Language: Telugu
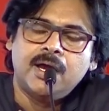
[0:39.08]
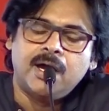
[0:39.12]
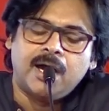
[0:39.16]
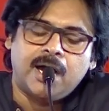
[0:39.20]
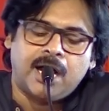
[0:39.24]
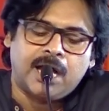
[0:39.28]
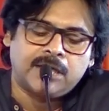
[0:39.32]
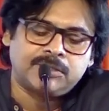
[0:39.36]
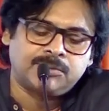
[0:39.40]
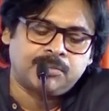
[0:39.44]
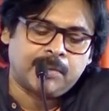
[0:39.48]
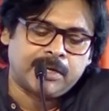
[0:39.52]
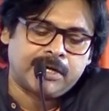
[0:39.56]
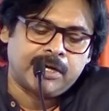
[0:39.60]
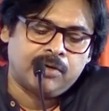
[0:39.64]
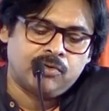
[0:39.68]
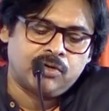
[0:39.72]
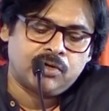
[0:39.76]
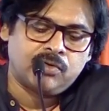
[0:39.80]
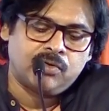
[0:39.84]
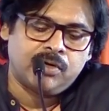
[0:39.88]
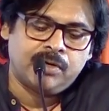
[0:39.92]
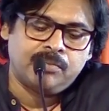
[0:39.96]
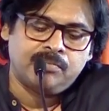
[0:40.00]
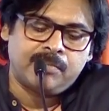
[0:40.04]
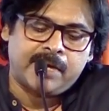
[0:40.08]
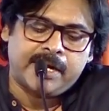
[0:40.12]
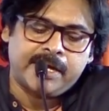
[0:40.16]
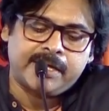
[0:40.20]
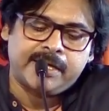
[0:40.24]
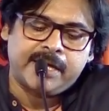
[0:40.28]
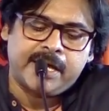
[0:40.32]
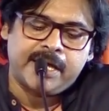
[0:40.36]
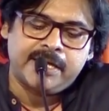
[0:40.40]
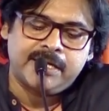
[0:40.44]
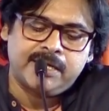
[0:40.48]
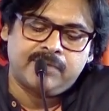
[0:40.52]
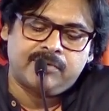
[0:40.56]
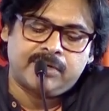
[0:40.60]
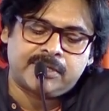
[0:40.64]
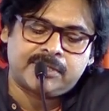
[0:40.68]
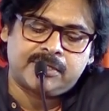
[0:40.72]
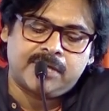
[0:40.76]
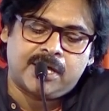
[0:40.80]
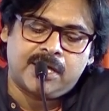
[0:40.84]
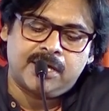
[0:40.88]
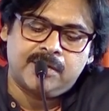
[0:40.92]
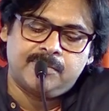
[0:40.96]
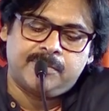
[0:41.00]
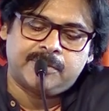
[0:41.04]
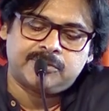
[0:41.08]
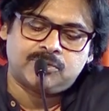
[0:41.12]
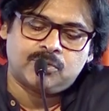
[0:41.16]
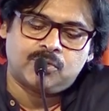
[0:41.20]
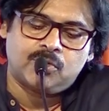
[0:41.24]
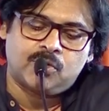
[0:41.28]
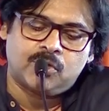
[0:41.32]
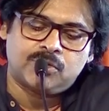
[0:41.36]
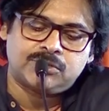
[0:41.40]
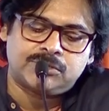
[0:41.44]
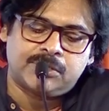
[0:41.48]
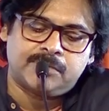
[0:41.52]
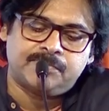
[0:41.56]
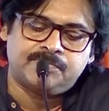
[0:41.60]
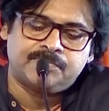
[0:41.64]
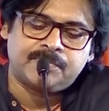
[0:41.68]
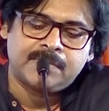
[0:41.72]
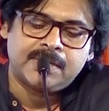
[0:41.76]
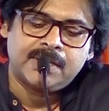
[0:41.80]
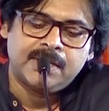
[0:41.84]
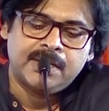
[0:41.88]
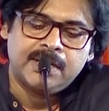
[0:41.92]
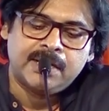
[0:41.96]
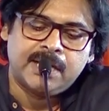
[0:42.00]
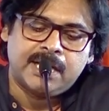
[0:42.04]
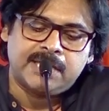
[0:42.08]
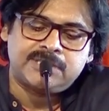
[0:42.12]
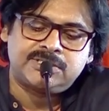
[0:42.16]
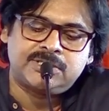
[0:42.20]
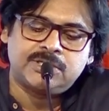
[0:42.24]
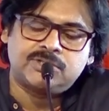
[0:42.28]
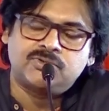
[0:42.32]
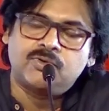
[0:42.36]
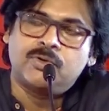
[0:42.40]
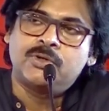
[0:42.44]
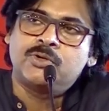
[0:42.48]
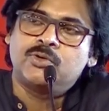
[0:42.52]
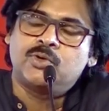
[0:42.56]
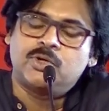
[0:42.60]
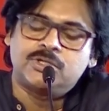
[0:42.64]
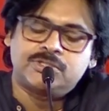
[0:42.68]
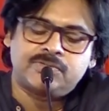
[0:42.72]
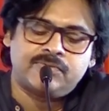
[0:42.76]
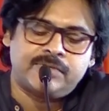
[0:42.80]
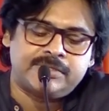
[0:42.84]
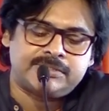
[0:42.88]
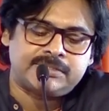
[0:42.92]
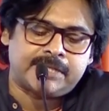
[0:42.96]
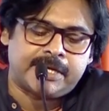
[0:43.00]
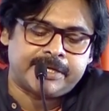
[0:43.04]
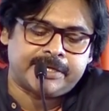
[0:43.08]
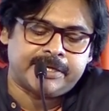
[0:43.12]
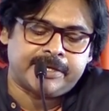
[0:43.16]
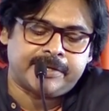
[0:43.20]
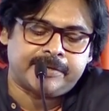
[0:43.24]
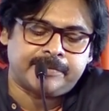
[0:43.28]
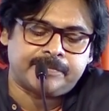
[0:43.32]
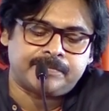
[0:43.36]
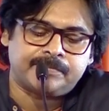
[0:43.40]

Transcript: ఆత్మగౌరవం అణగారిన వర్గాల బతుకు కోసం అస్తిత్వం కోసమే సాగాయి